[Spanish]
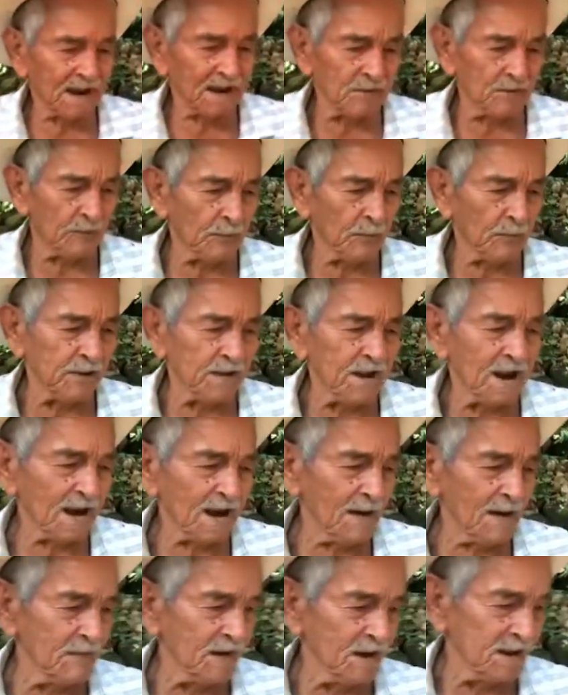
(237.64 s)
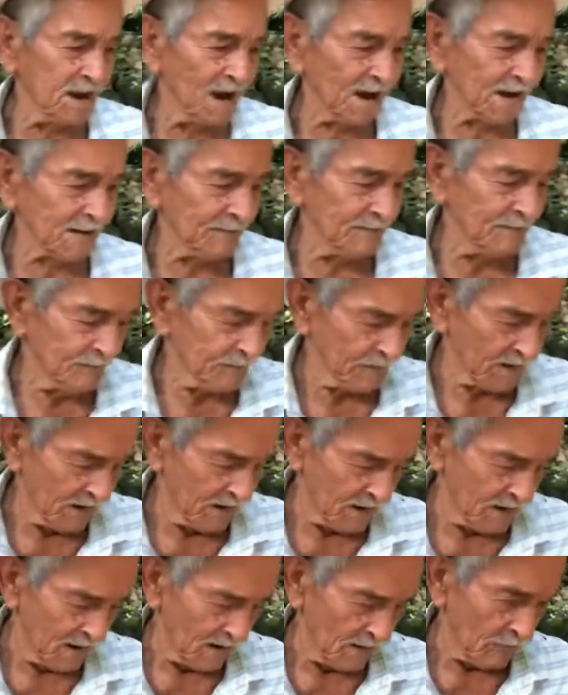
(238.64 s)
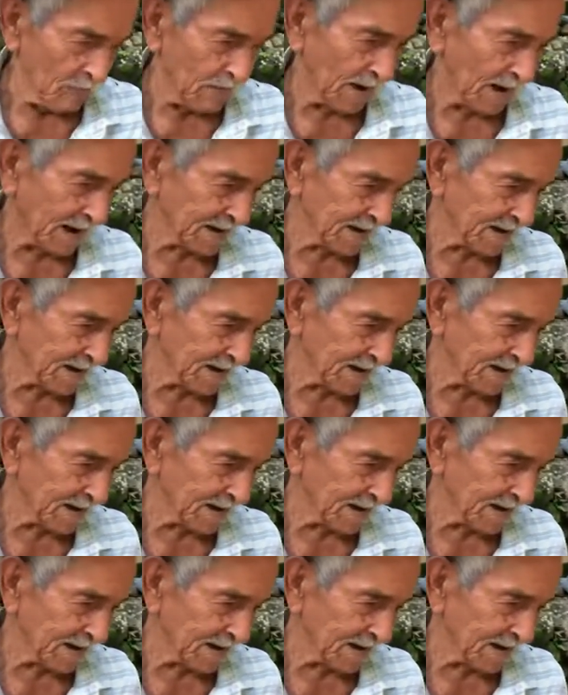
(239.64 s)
que no podía caminar, una gran